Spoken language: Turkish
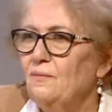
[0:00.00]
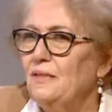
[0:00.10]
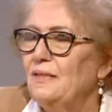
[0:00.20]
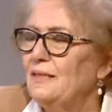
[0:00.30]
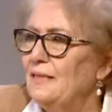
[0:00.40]

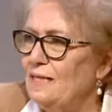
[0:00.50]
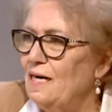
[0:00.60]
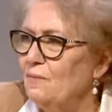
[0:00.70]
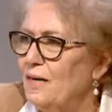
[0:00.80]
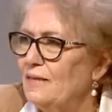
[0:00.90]
Birliği'nin
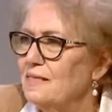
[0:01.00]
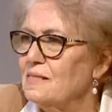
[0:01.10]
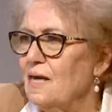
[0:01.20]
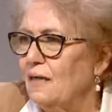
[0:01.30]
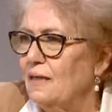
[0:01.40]
genel
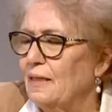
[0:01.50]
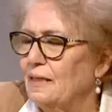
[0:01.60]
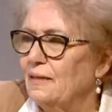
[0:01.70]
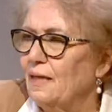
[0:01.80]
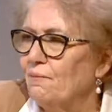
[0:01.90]
merkezi
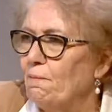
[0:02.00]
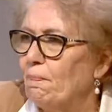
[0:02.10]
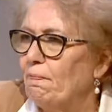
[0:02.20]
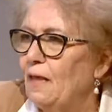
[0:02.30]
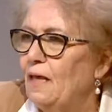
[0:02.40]
Ankara'da.
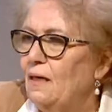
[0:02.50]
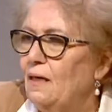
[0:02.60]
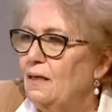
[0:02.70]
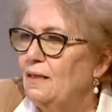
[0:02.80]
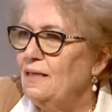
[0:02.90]

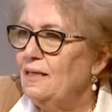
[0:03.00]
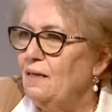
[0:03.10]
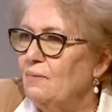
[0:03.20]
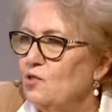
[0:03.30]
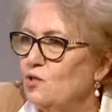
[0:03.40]

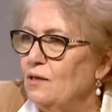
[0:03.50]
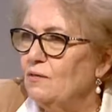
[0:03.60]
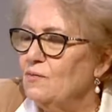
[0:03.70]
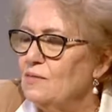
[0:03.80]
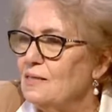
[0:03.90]
Genel
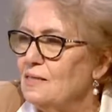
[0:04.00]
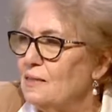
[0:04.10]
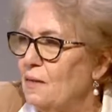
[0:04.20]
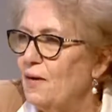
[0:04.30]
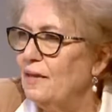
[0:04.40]
başkanımız da
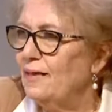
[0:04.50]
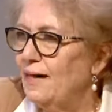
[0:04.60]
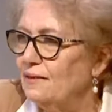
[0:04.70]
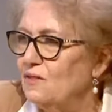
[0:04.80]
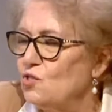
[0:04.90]
Sema
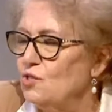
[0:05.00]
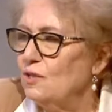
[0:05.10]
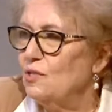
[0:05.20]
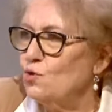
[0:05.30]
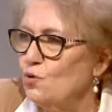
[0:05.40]
Kendirci
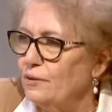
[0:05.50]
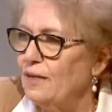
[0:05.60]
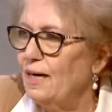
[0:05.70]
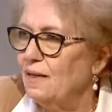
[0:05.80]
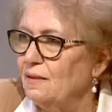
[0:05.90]
diye çok
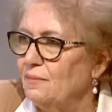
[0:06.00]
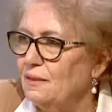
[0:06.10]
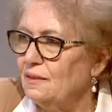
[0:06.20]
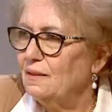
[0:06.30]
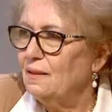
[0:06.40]
değerli
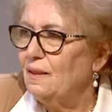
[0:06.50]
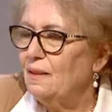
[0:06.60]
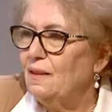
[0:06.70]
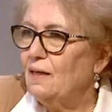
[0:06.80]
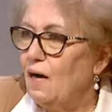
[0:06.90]
bir
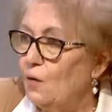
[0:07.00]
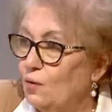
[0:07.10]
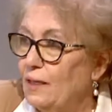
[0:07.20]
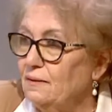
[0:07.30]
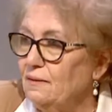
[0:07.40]

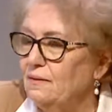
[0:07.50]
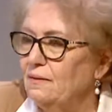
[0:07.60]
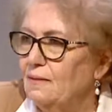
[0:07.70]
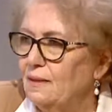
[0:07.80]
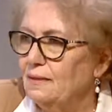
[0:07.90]
avukat
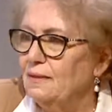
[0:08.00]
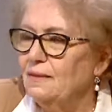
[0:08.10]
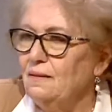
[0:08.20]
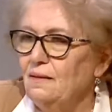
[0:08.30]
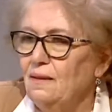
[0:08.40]

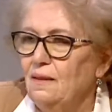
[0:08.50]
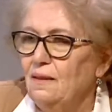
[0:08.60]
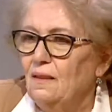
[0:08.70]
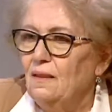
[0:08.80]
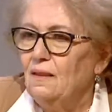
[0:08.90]
kadın
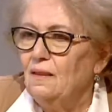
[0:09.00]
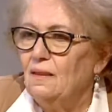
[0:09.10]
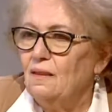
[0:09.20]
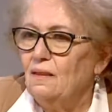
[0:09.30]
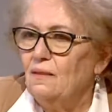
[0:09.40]

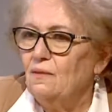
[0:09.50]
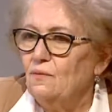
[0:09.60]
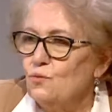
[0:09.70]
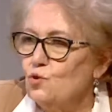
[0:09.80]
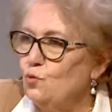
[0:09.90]
ee,
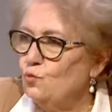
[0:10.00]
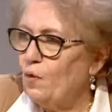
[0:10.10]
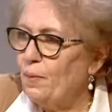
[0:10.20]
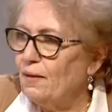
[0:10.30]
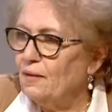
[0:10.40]
çok
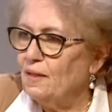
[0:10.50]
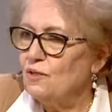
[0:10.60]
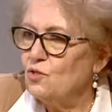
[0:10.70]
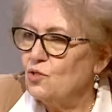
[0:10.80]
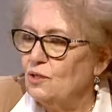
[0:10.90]

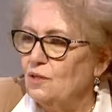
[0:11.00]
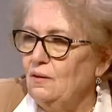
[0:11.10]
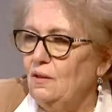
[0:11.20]
toparlayıcı,